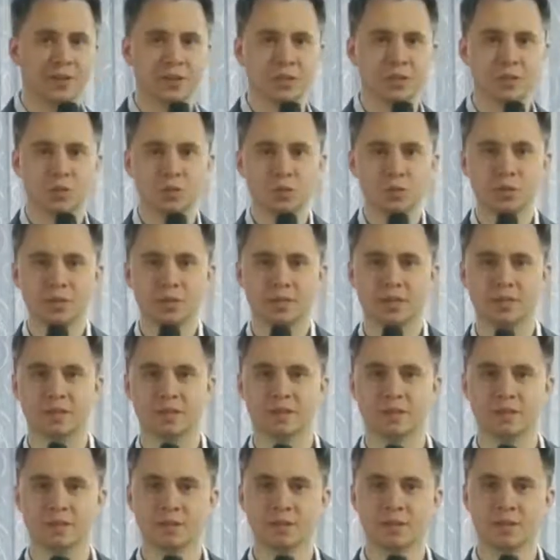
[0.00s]
Es war tot
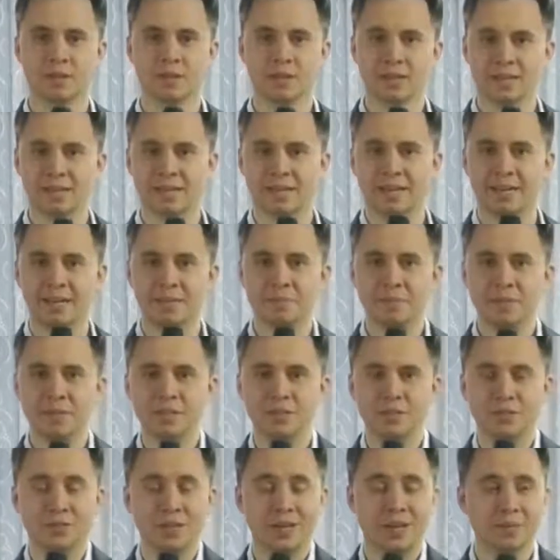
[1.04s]
da.
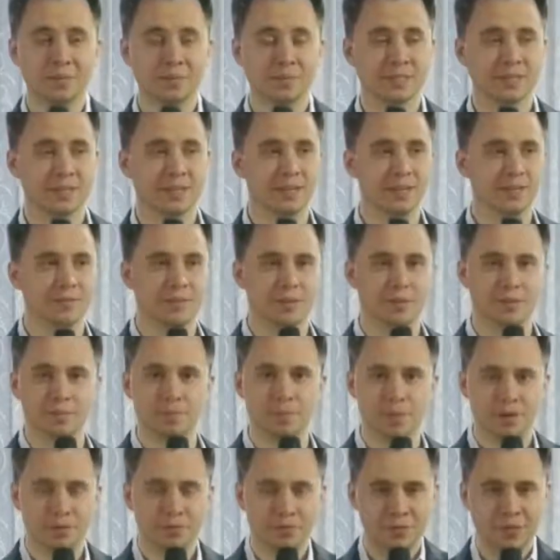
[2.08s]
Kein Mensch, wie es
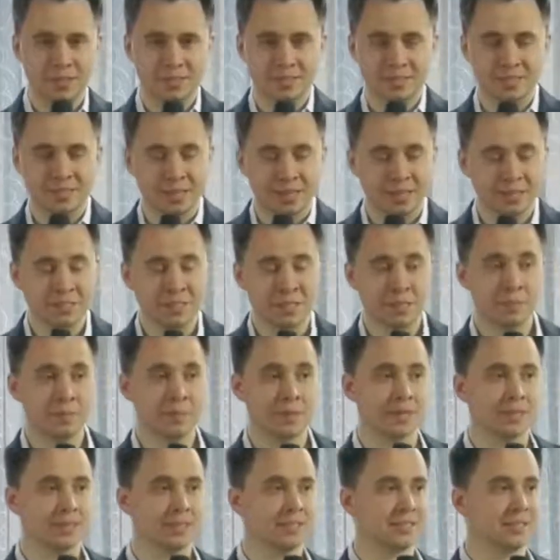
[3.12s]
Papi hat es gerade
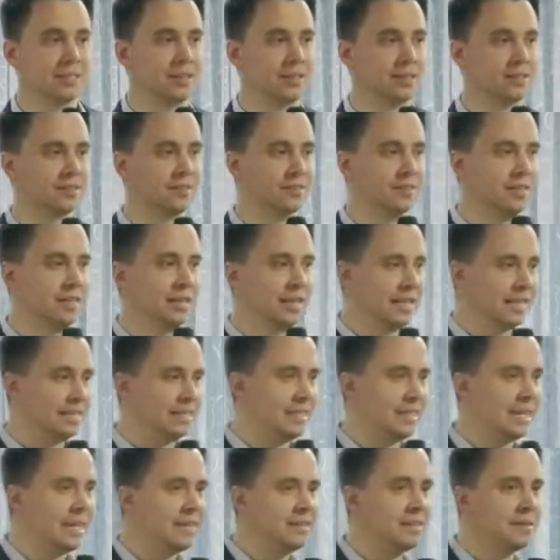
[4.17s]
eben gesagt.
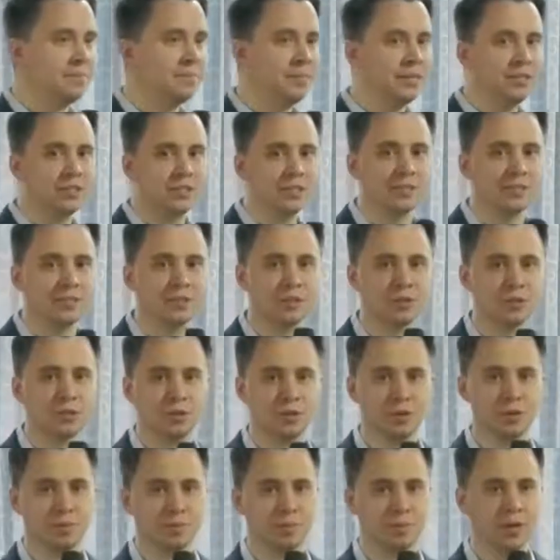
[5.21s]
Jeder Mensch ist
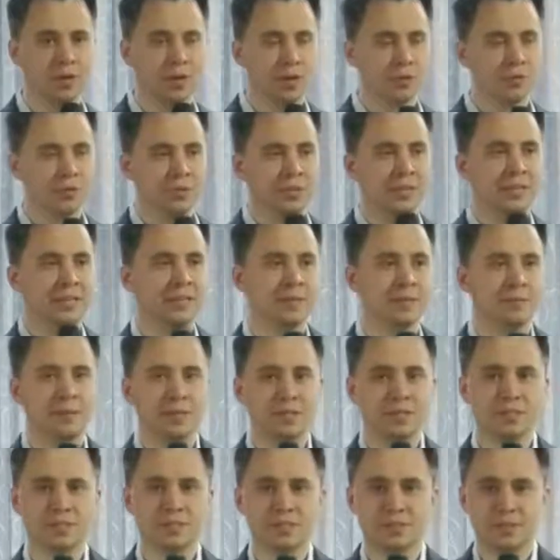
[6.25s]
gestorben und
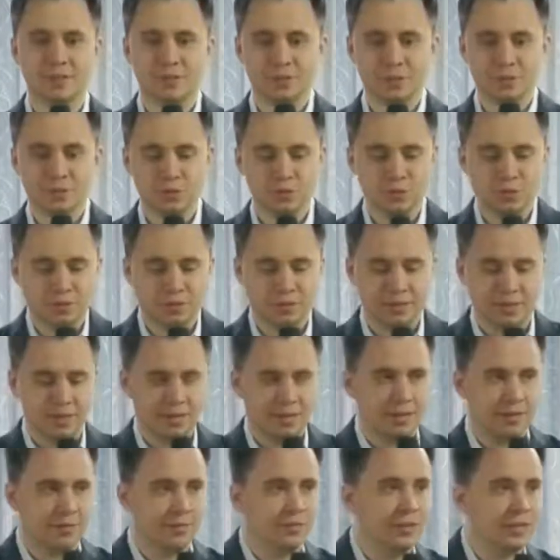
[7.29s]
jeder Mensch ist dazu,
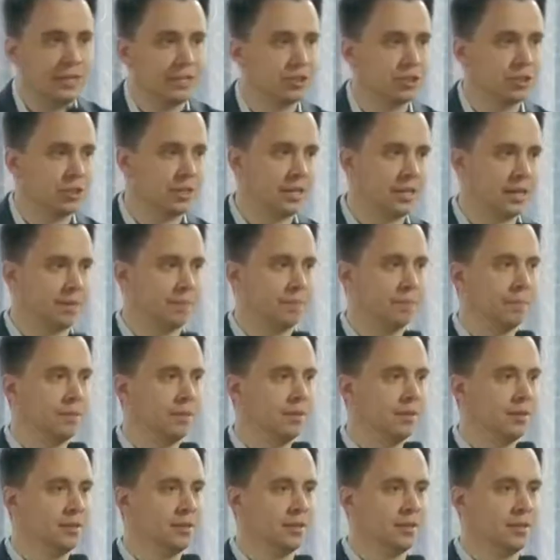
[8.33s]
ja, er wird
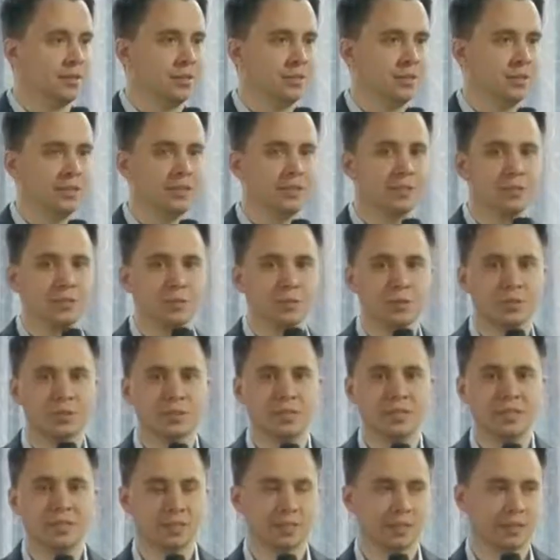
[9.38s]
sterben. Es ist
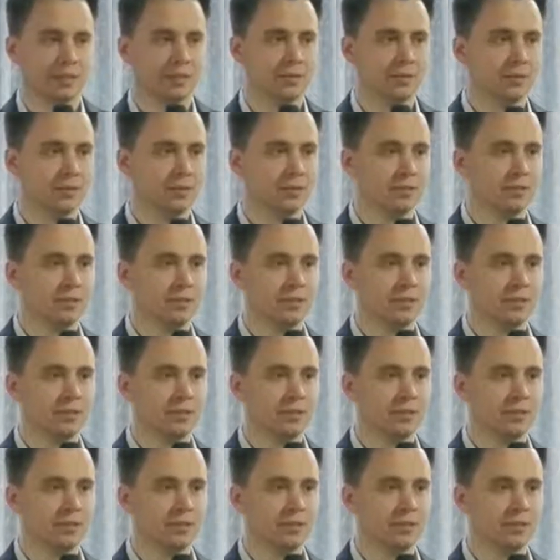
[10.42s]
so sicher.